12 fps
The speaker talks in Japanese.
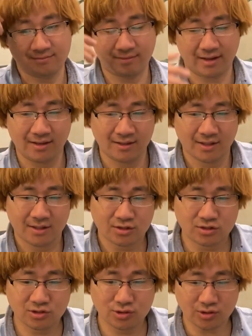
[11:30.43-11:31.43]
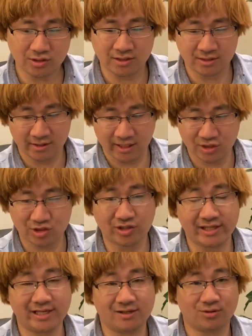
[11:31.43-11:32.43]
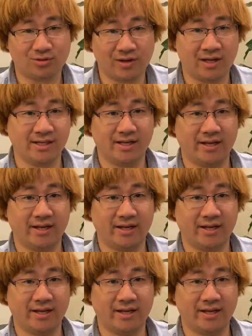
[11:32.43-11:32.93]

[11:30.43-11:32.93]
まあ通常時に電池は開くことは